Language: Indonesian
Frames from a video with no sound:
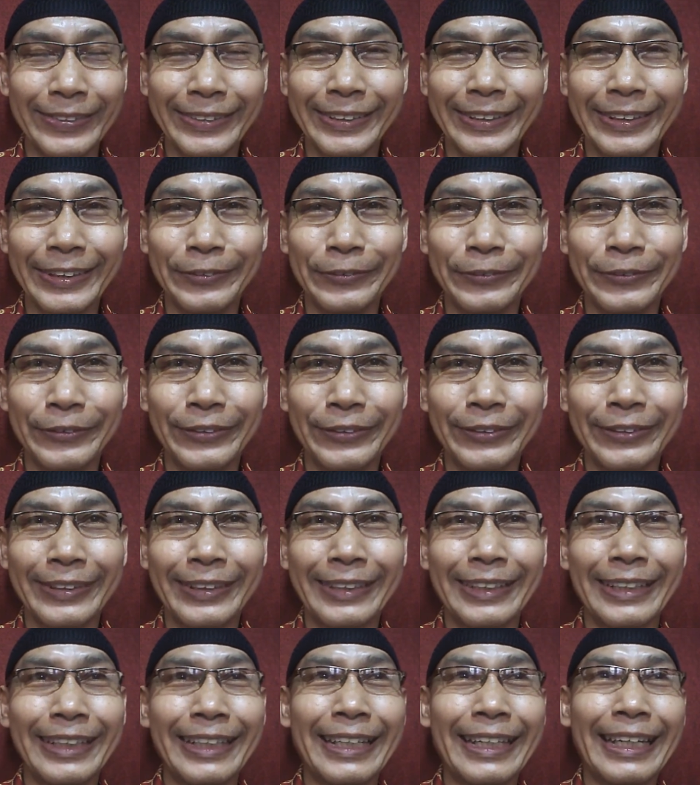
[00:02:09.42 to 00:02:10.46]
Masya Allah
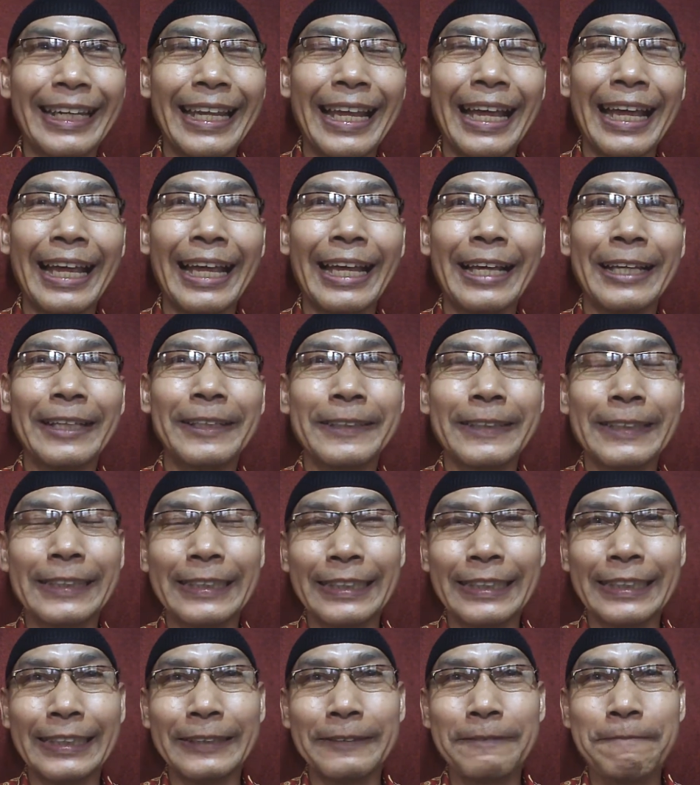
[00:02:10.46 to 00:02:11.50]
nah
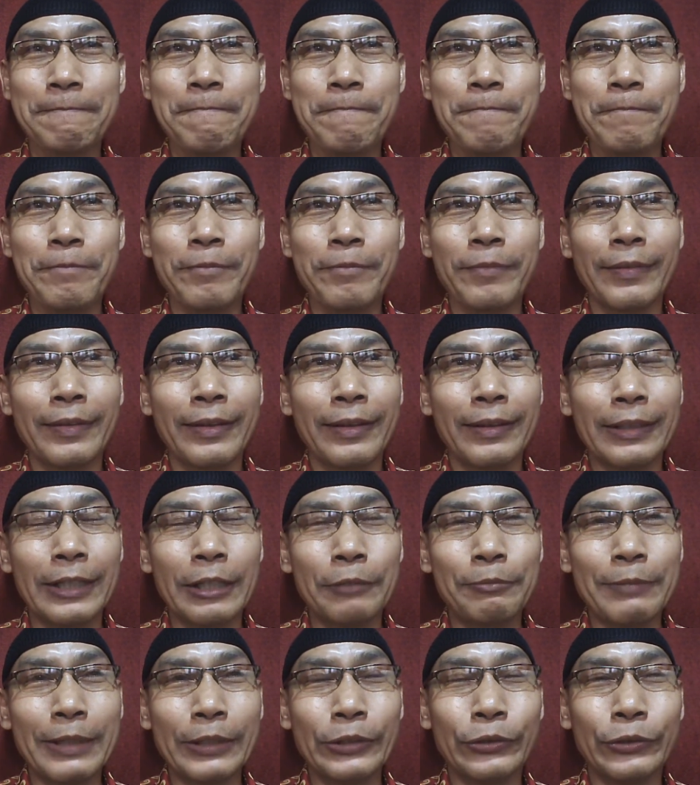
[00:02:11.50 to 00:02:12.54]
ini
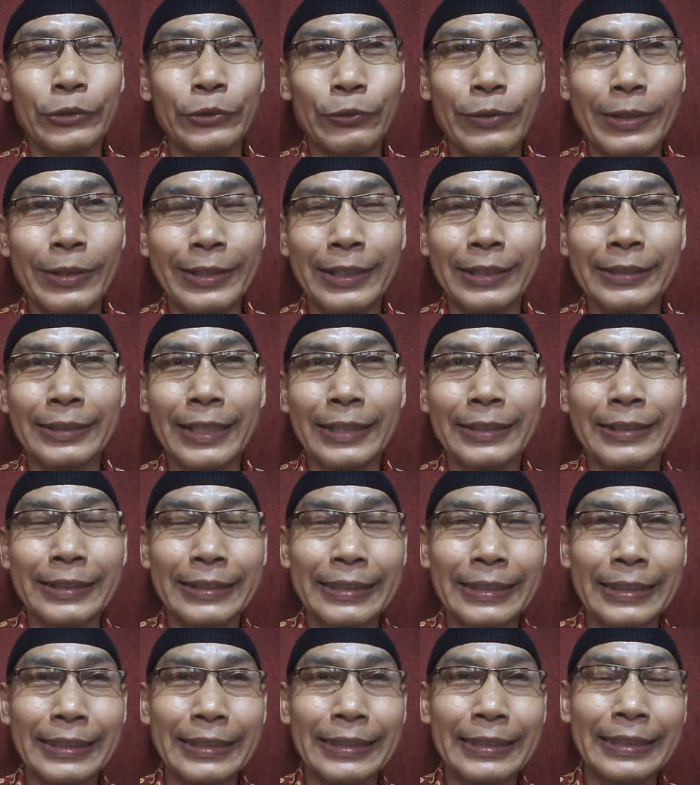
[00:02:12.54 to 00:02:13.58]
termasuk keluarga saya
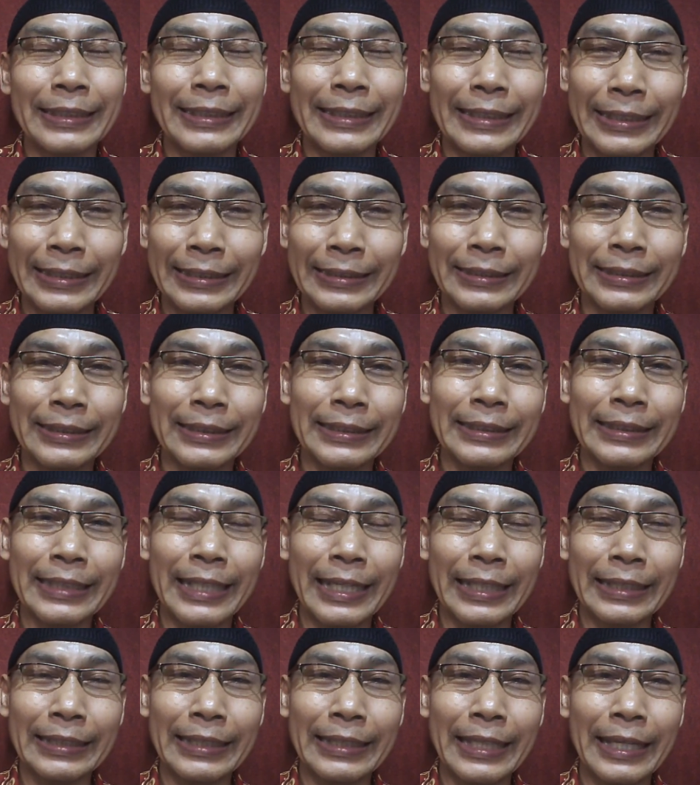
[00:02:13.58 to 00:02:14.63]
sendiri istri
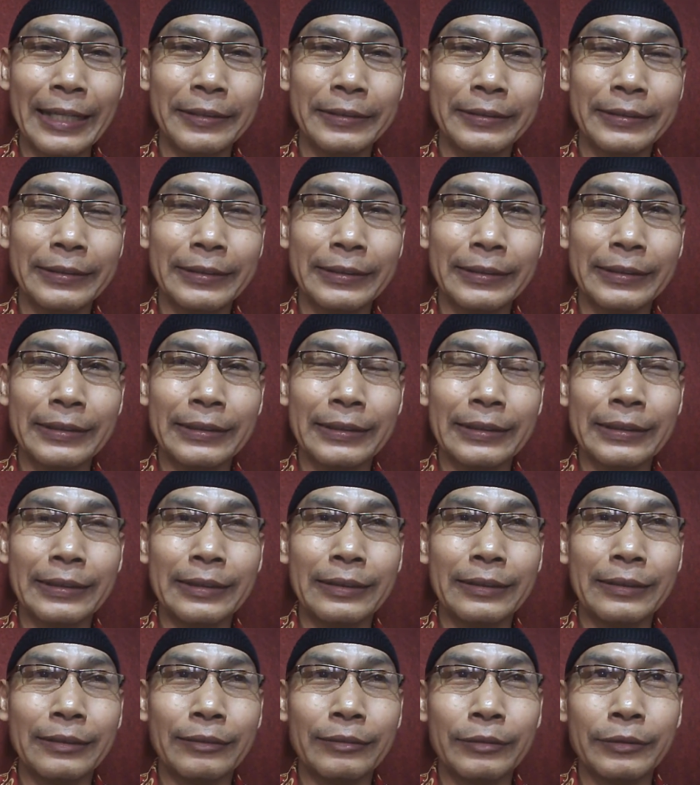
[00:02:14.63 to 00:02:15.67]
saya
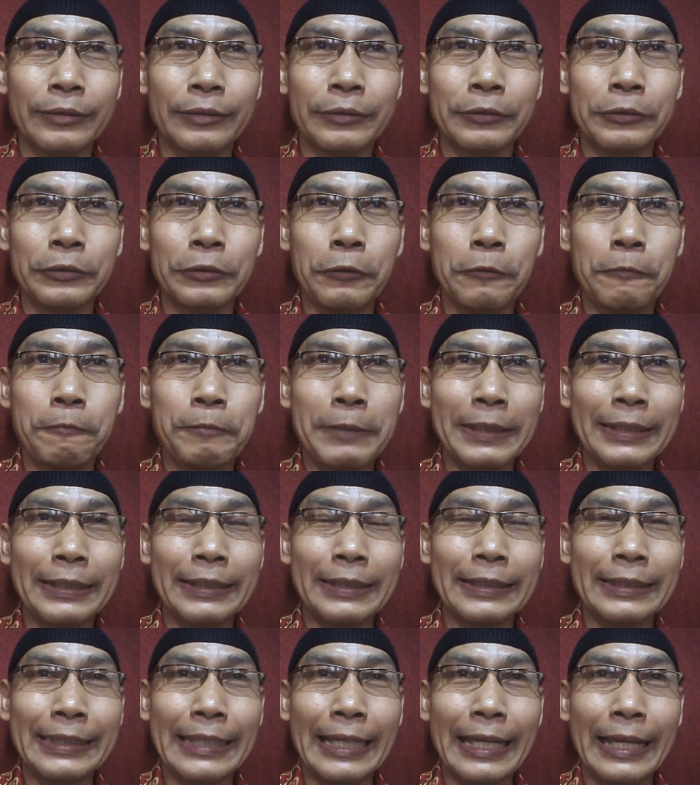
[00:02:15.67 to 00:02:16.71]

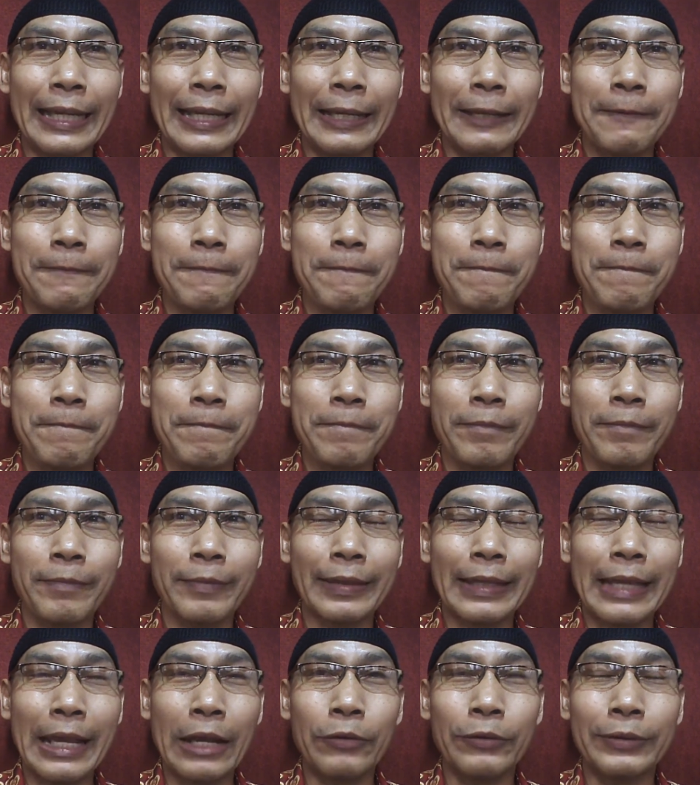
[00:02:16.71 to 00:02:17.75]
dompetnya
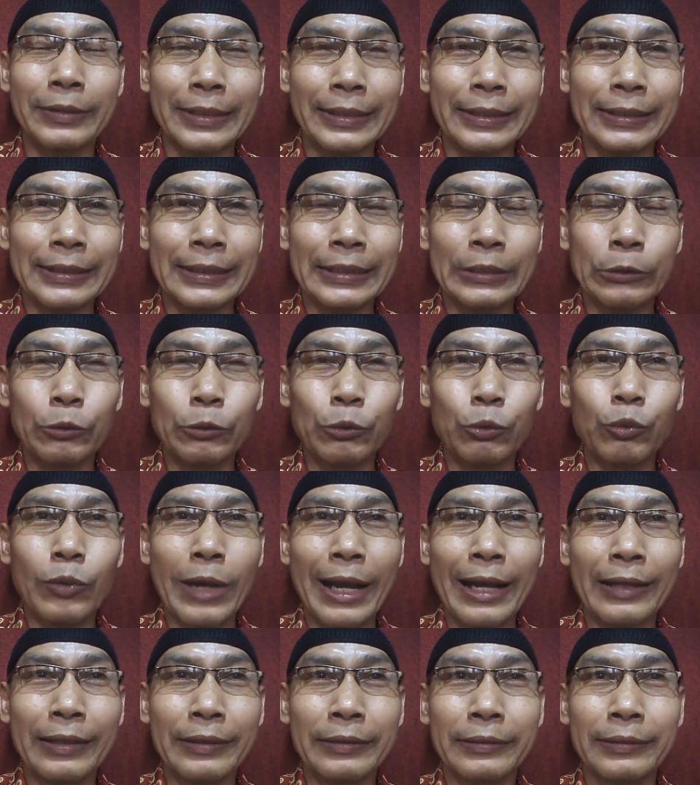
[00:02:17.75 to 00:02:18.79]
kalau diisi
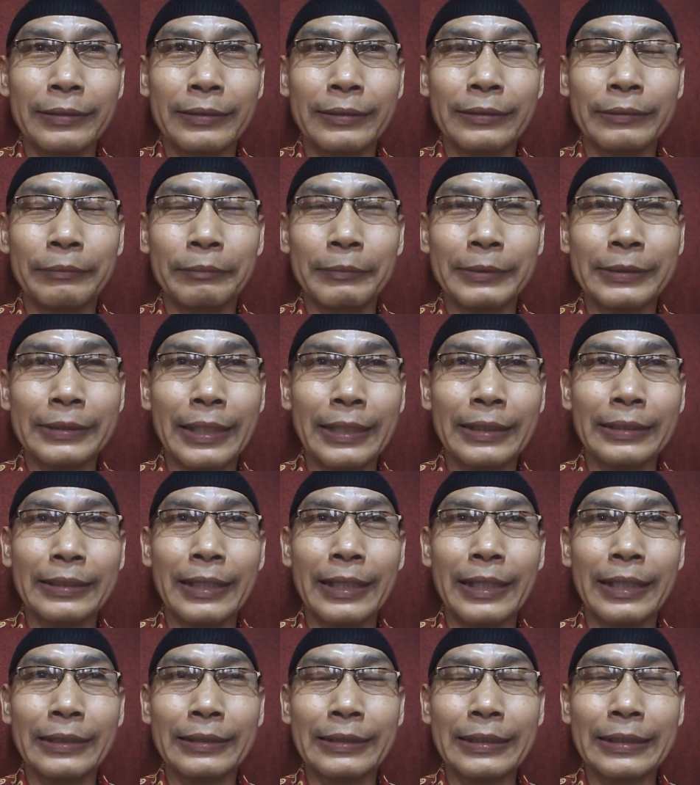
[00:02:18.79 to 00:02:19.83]
uang
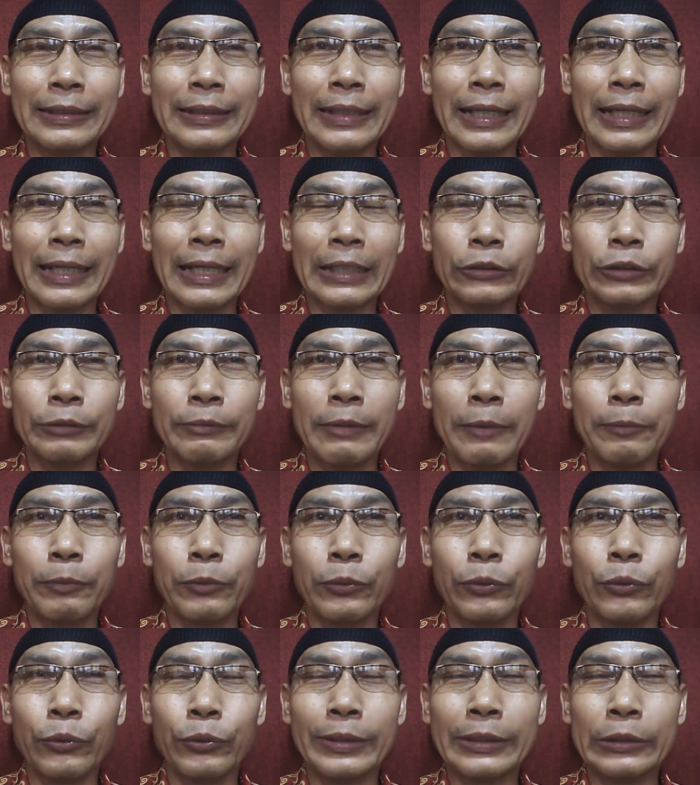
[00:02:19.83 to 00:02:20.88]
misalnya
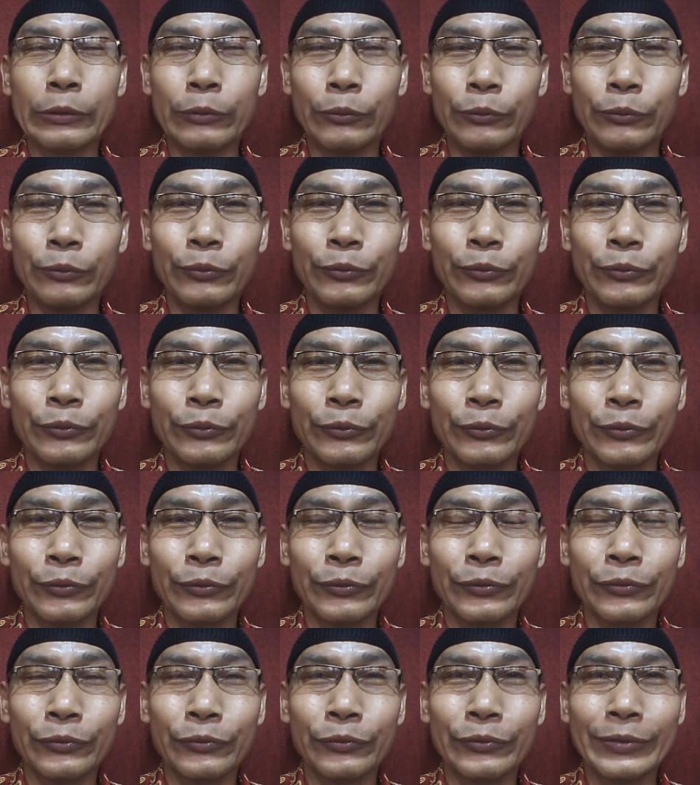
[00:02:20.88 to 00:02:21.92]
350 tuh
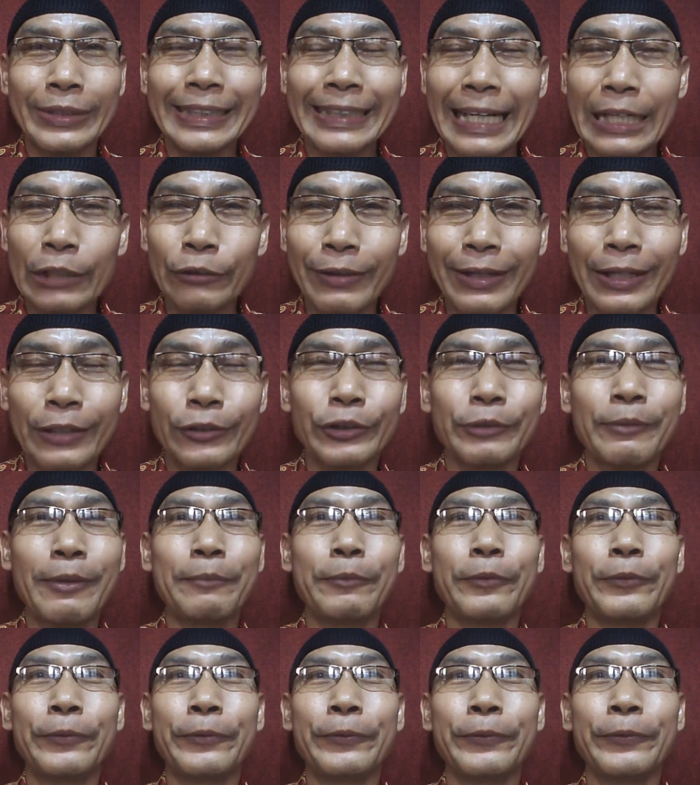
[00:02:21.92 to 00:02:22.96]
tinggal
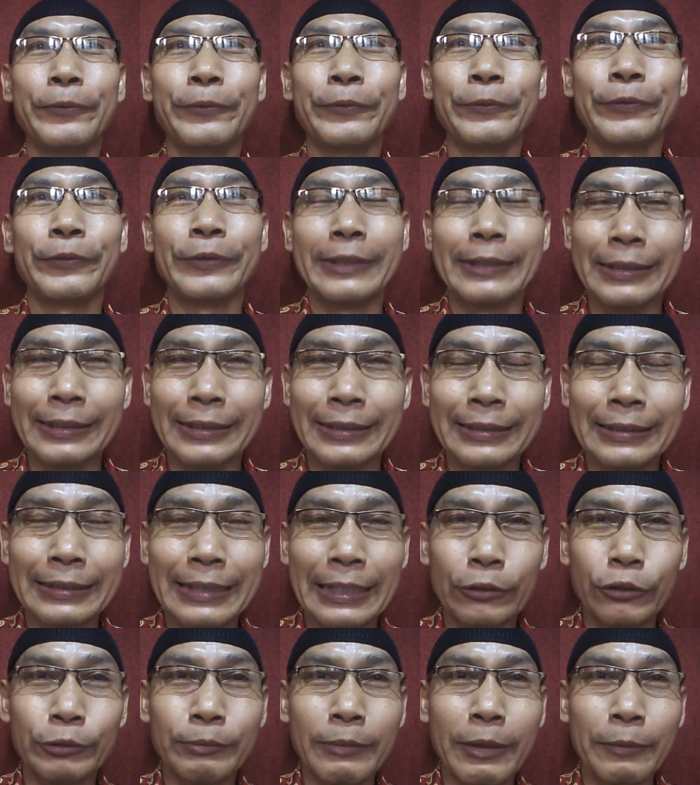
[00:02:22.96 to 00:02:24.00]
250
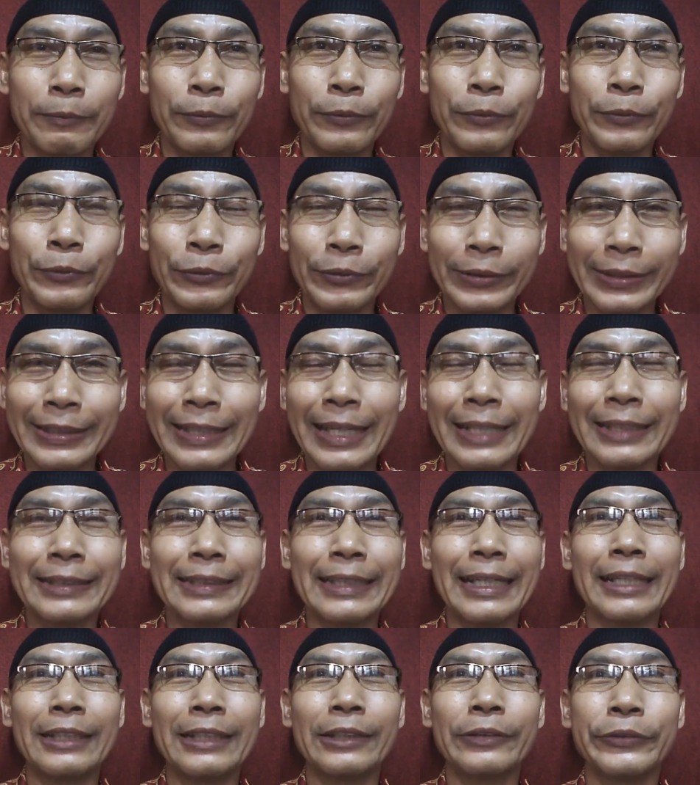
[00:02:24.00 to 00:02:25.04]
150 tinggal
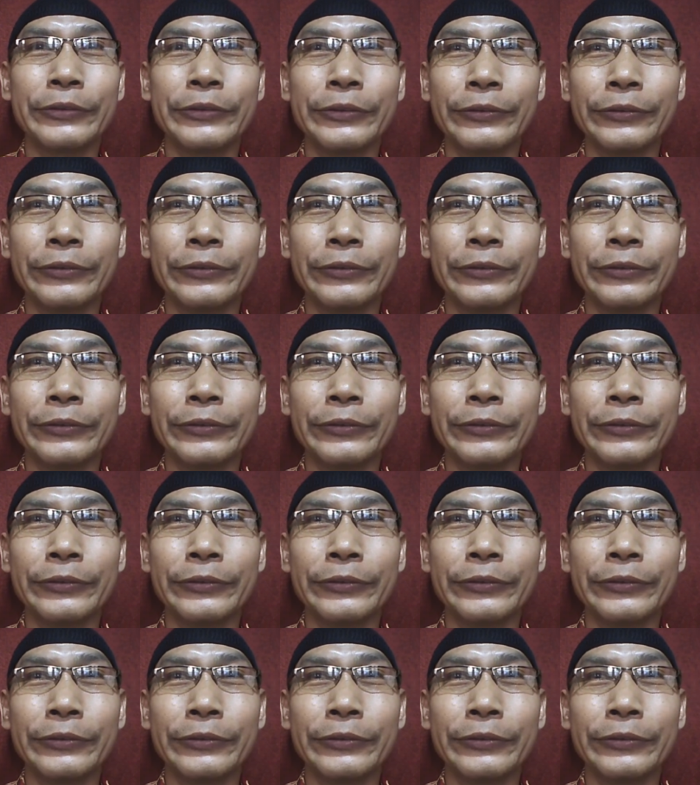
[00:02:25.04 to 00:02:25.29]
100